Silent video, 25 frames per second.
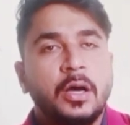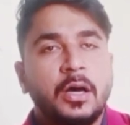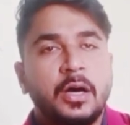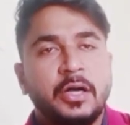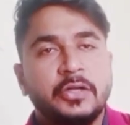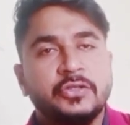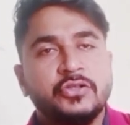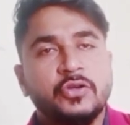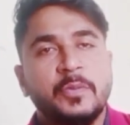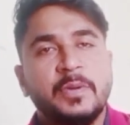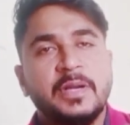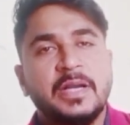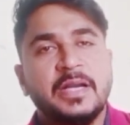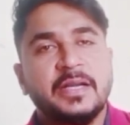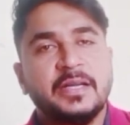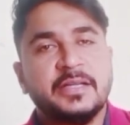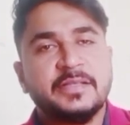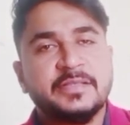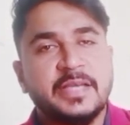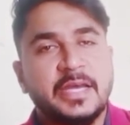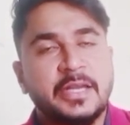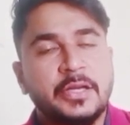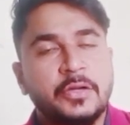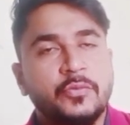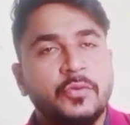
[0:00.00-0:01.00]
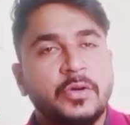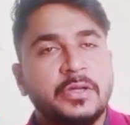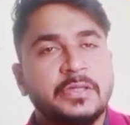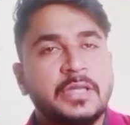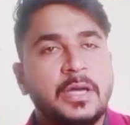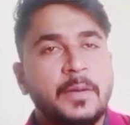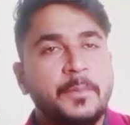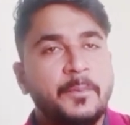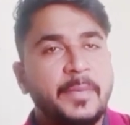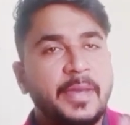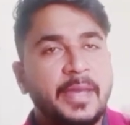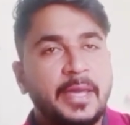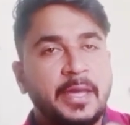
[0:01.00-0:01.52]
जो भी लेटर जारी हुआ था
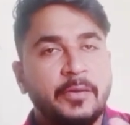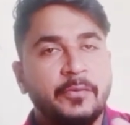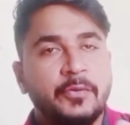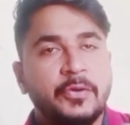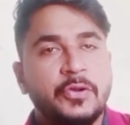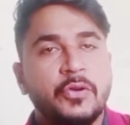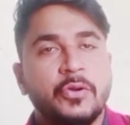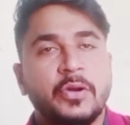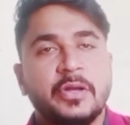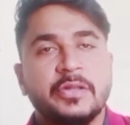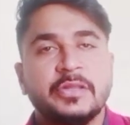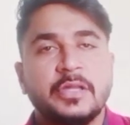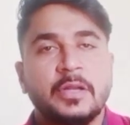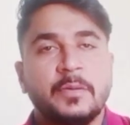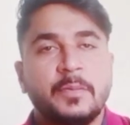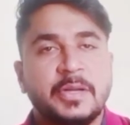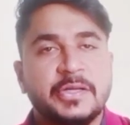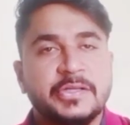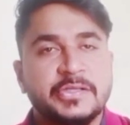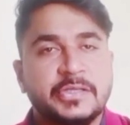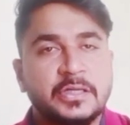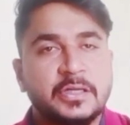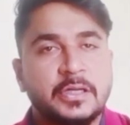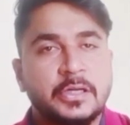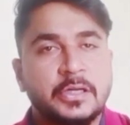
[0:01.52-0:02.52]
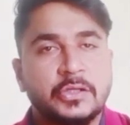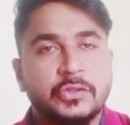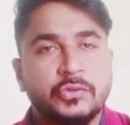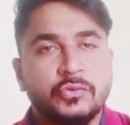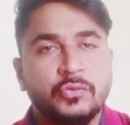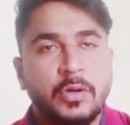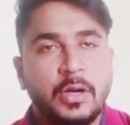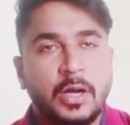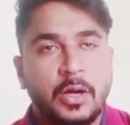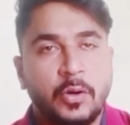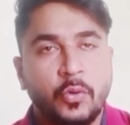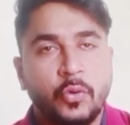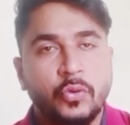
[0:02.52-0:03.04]
मैं वीडियो के अंदर मेंशन कर दूंगा
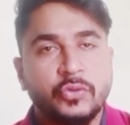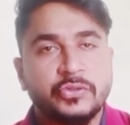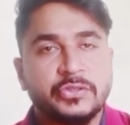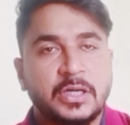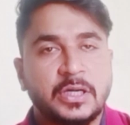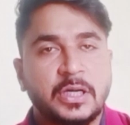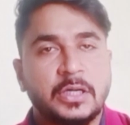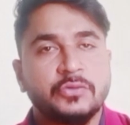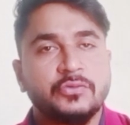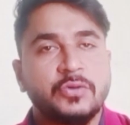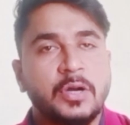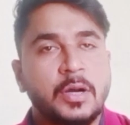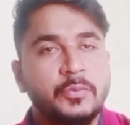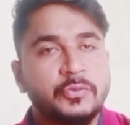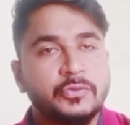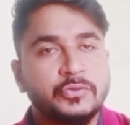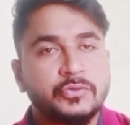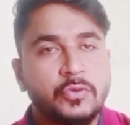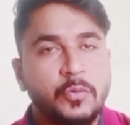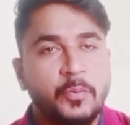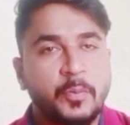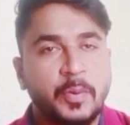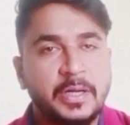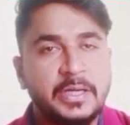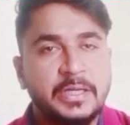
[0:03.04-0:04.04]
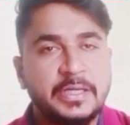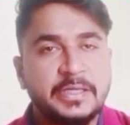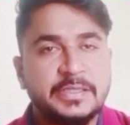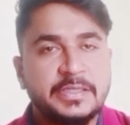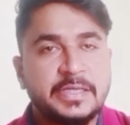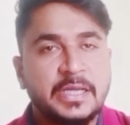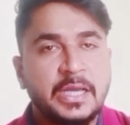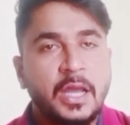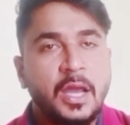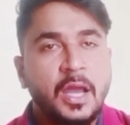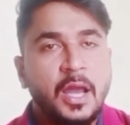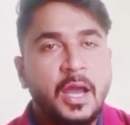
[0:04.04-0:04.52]
हो सका आप उसको पढ़ लीजिए